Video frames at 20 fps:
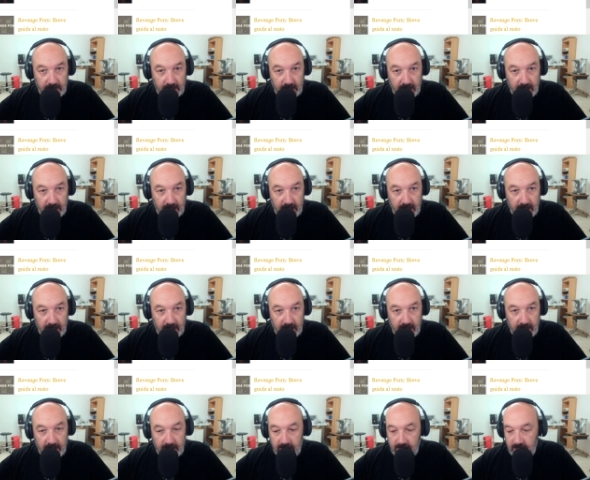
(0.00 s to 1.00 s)
è, è,
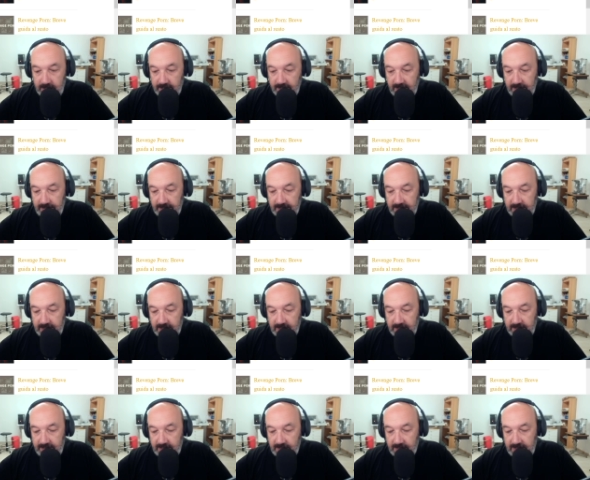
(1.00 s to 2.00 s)
è, veramente, è
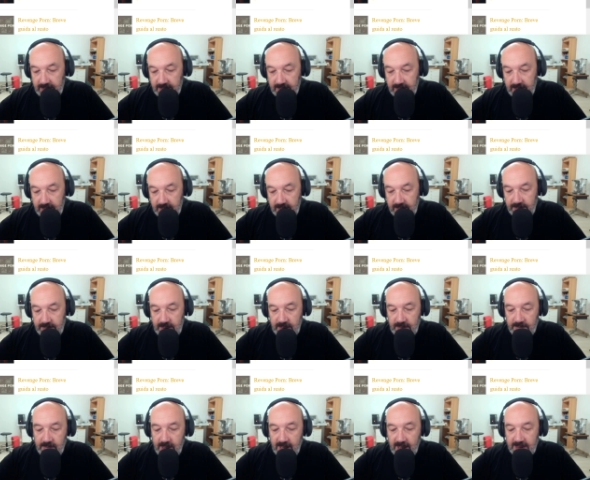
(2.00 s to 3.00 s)
veramente eh,
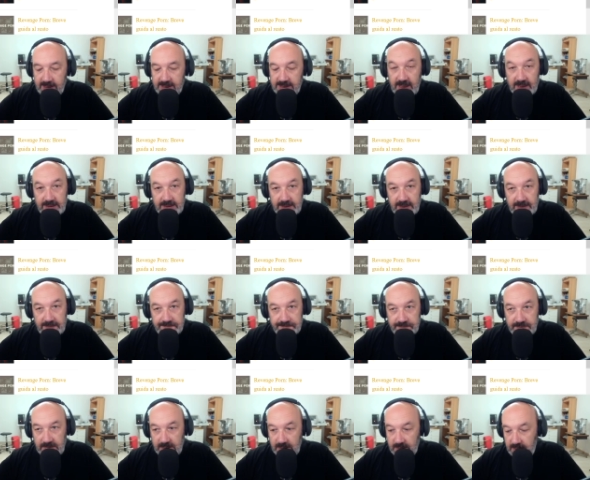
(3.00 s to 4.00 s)
imbarazzante.
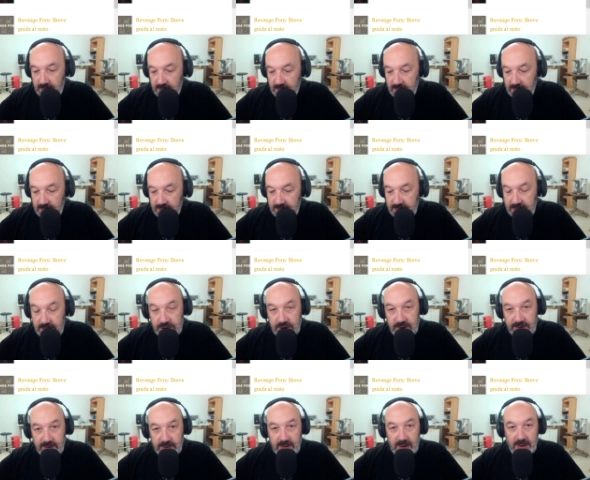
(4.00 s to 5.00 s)
Si
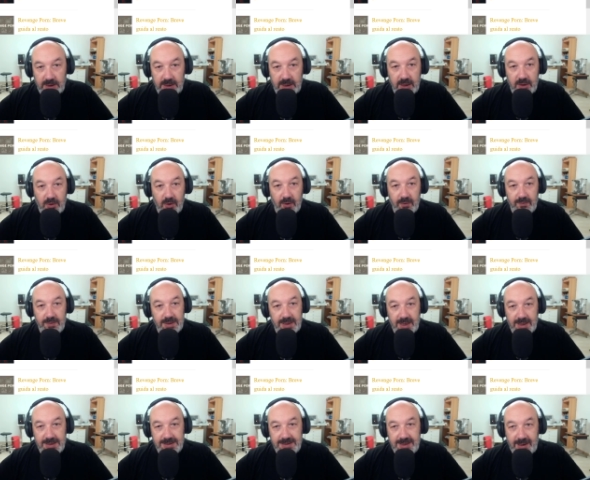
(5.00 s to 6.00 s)
diceva durante il Covid che
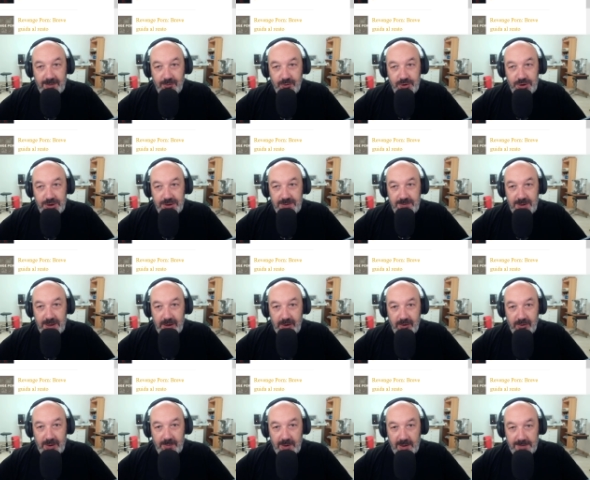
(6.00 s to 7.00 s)
ne saremmo usciti
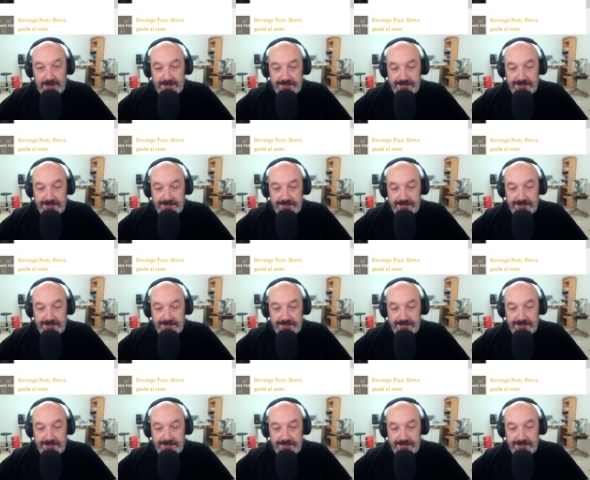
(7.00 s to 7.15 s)
migliori, ma